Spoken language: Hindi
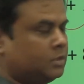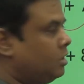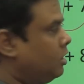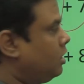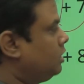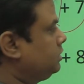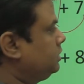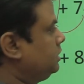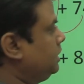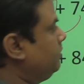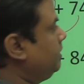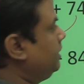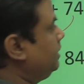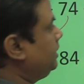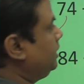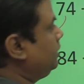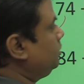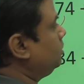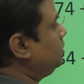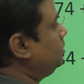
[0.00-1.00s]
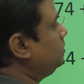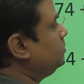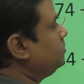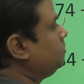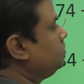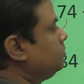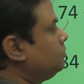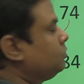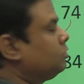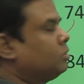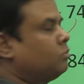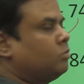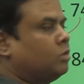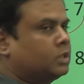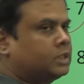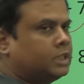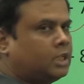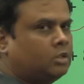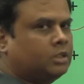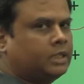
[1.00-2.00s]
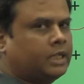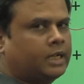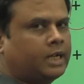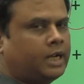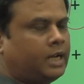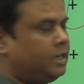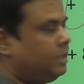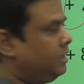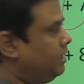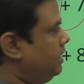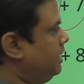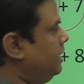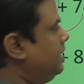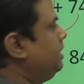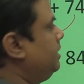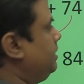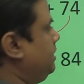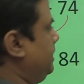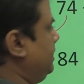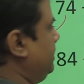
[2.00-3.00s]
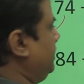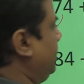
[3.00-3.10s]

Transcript: और सेवन दे दूं तो वो क्या हो जाएगा हंड्रेड